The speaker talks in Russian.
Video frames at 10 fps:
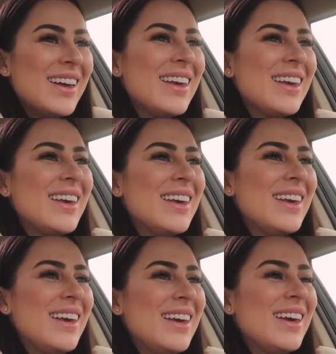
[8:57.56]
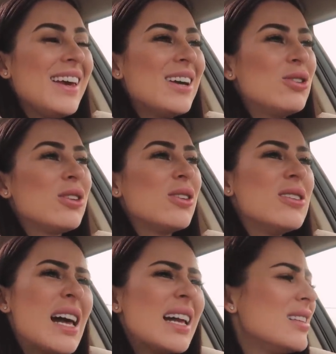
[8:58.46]
И он такой,
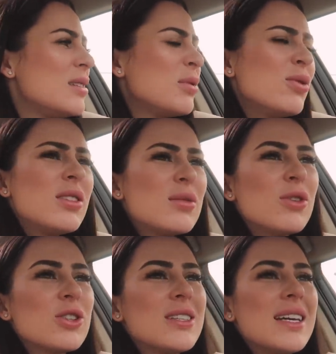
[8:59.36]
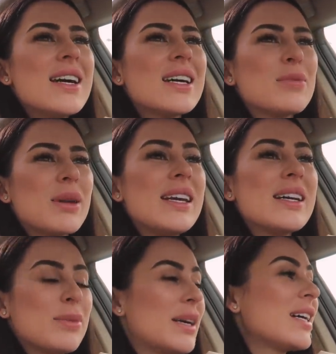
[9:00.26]
ладно, типа, ну ты сможешь заехать,
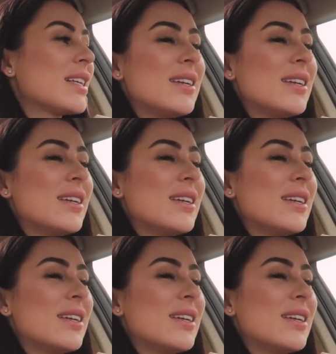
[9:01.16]
поехать